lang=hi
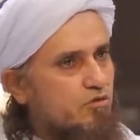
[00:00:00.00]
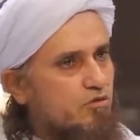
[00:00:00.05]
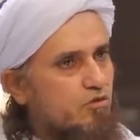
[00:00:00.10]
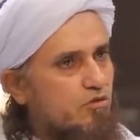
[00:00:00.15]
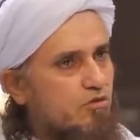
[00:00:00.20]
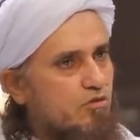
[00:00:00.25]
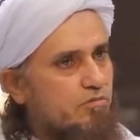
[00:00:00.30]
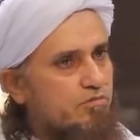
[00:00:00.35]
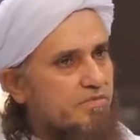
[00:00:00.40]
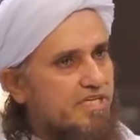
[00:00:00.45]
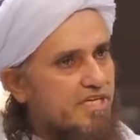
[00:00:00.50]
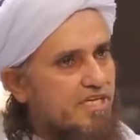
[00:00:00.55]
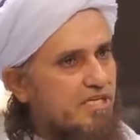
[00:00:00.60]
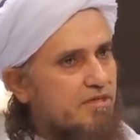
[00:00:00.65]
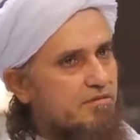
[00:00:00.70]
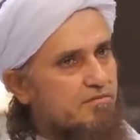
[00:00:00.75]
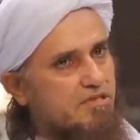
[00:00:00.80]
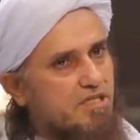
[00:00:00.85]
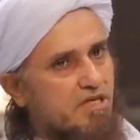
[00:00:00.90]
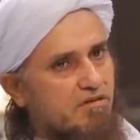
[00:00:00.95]
तो मेरा
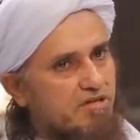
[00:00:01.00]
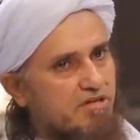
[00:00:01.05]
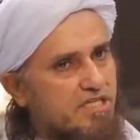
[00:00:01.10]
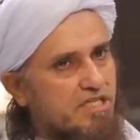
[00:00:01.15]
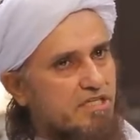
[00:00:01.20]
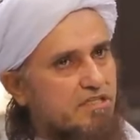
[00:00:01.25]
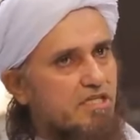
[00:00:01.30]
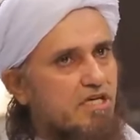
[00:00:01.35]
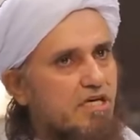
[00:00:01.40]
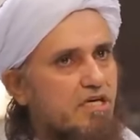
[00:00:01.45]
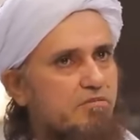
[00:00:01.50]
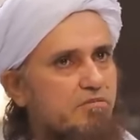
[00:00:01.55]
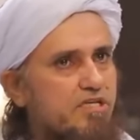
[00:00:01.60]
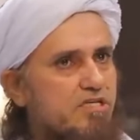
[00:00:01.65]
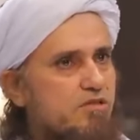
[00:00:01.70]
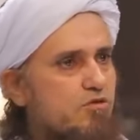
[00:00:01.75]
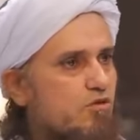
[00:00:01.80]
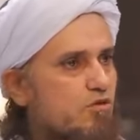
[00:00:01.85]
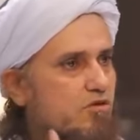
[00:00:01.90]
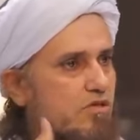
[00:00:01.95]
दावा ये था कि
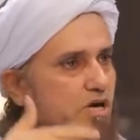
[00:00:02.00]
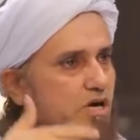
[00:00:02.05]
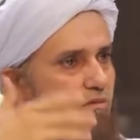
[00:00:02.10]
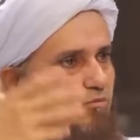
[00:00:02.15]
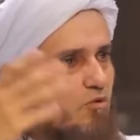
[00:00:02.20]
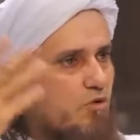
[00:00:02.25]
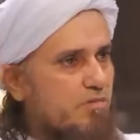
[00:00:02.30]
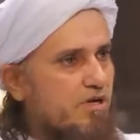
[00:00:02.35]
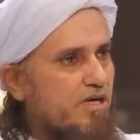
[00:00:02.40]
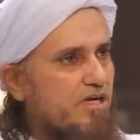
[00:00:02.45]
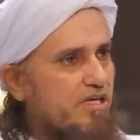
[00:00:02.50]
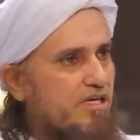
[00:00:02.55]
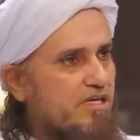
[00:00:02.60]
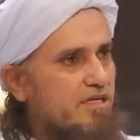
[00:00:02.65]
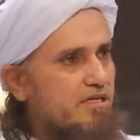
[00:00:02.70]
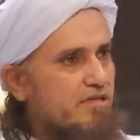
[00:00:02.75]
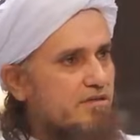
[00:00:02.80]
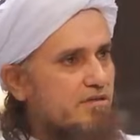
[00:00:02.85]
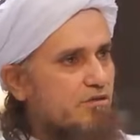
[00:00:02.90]
भाई जो काम ओपनली